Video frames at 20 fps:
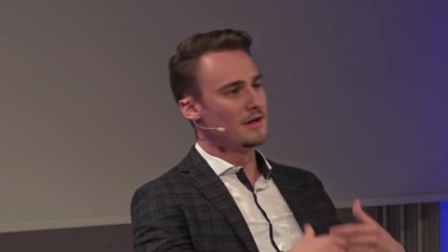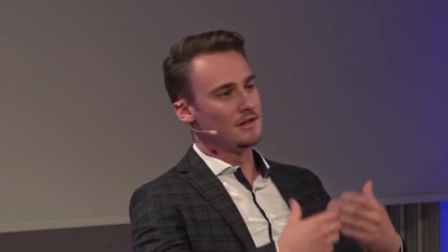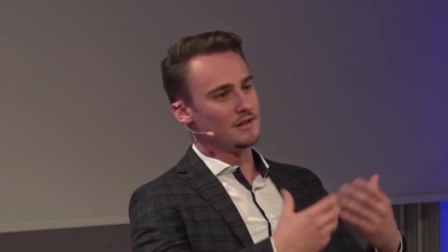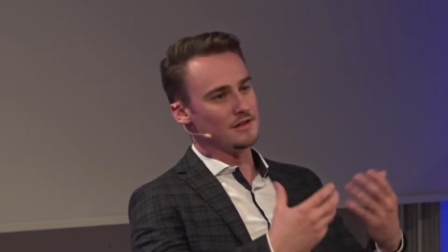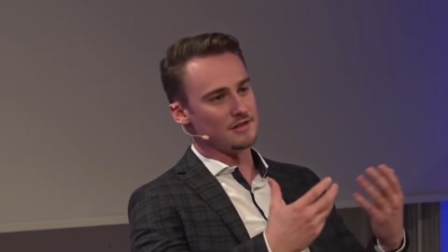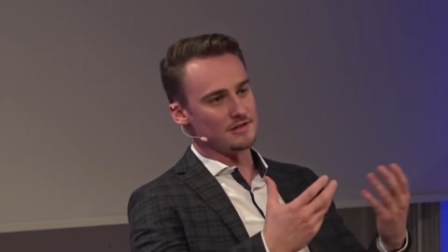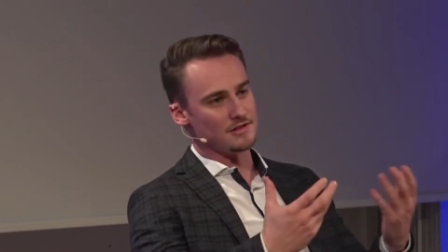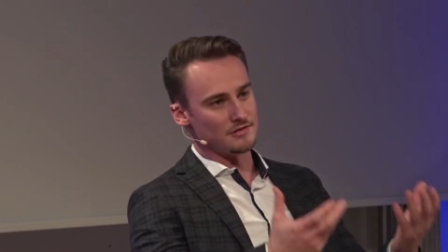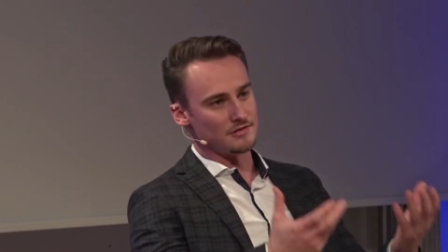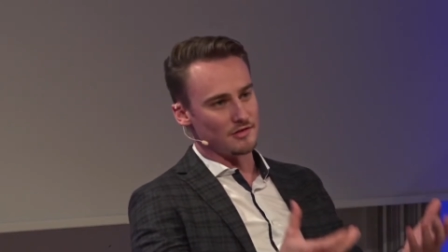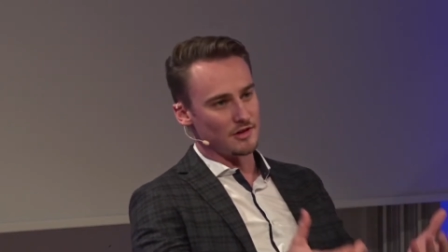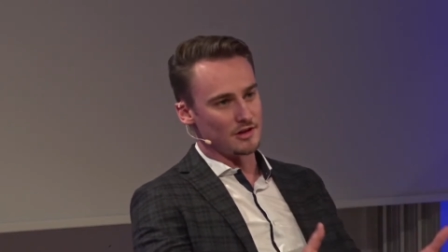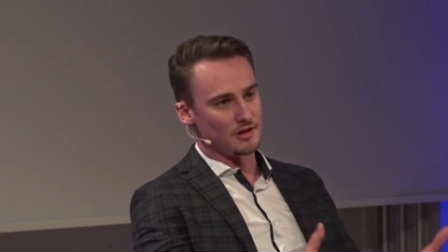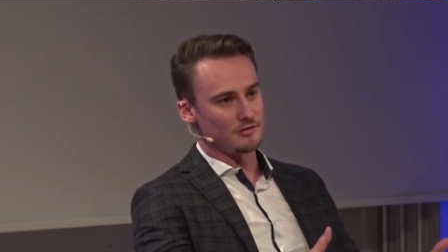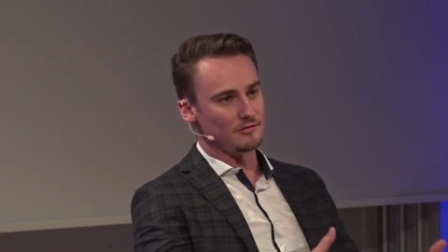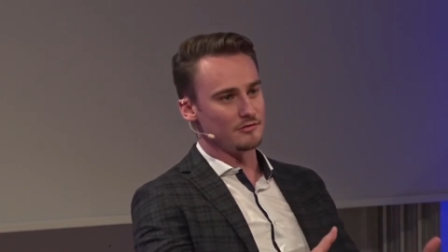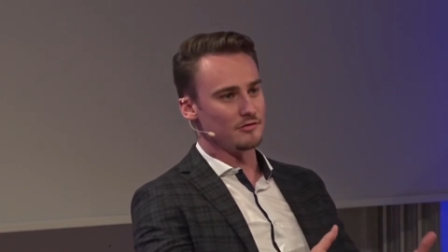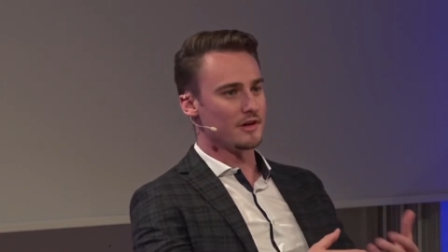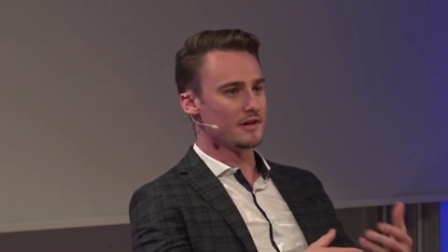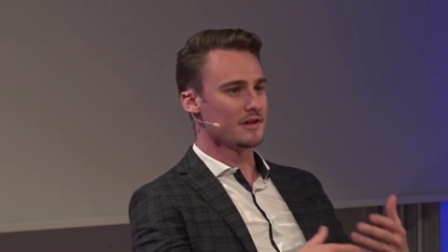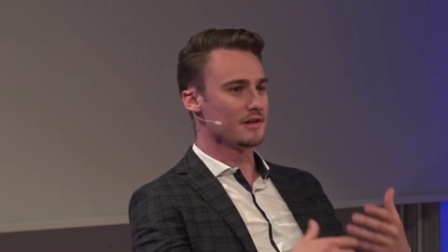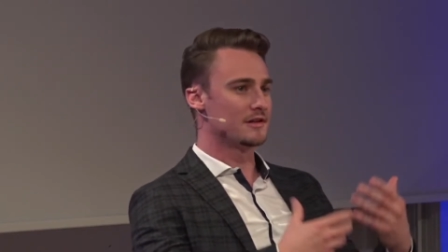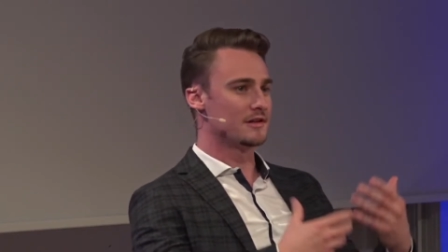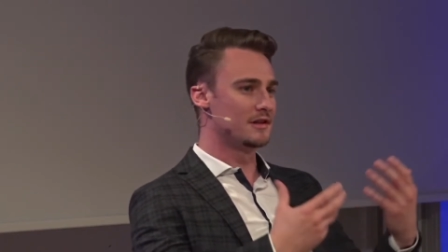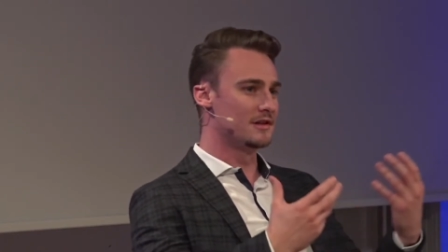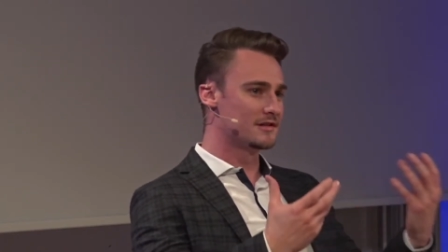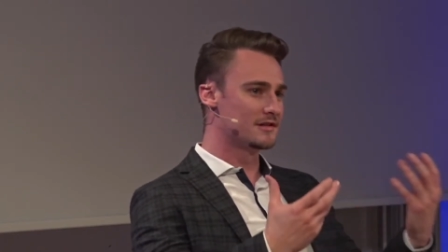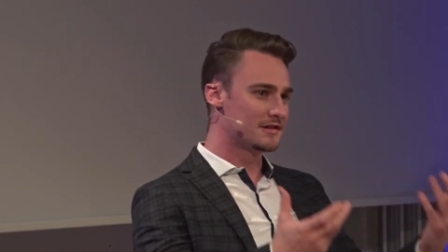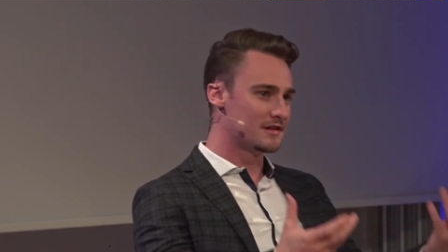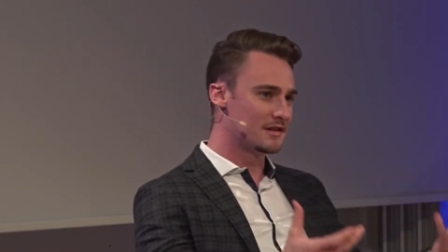ist es vielleicht ein freier
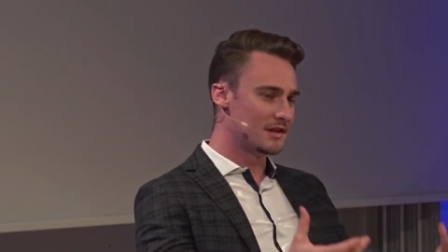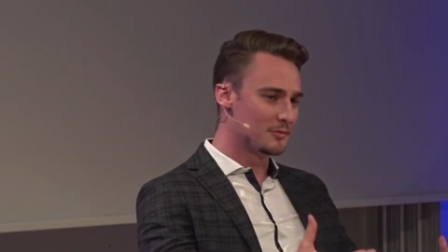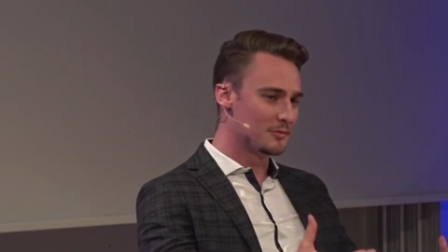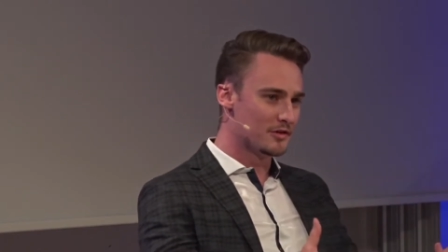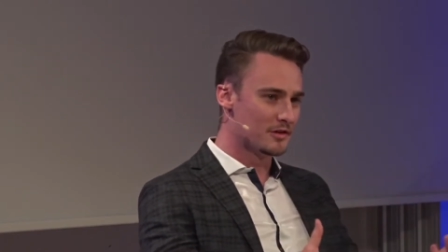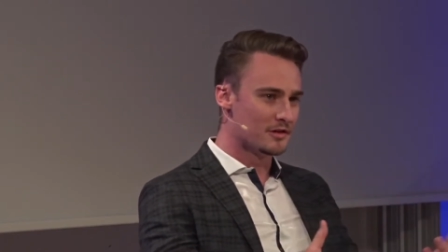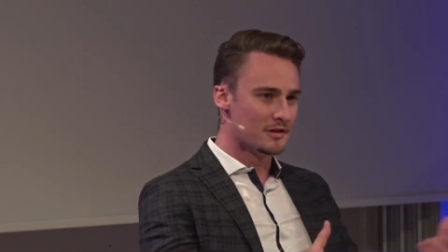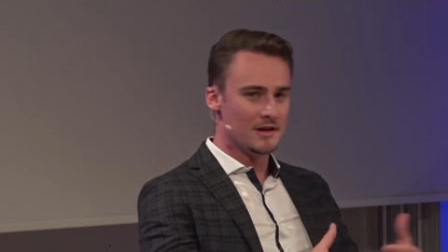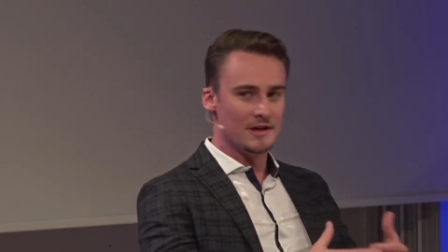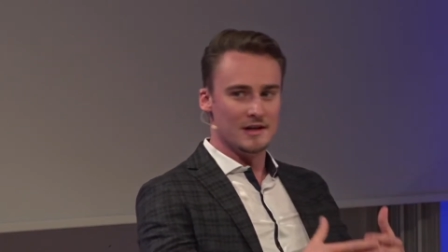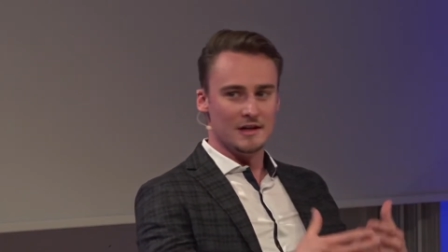Dienstnehmer,